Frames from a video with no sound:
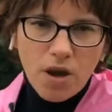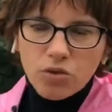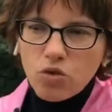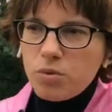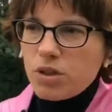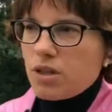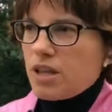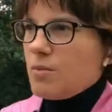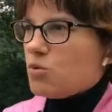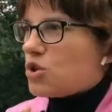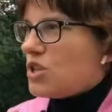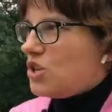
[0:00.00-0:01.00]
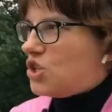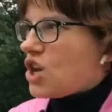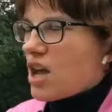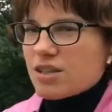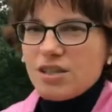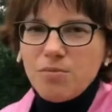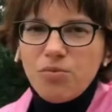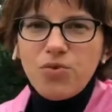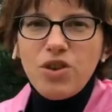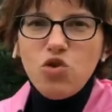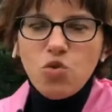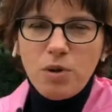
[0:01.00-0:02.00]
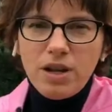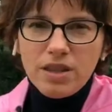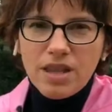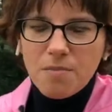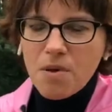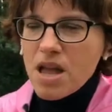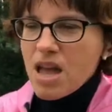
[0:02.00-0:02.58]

оно было таким уже несчастным, выдубленным,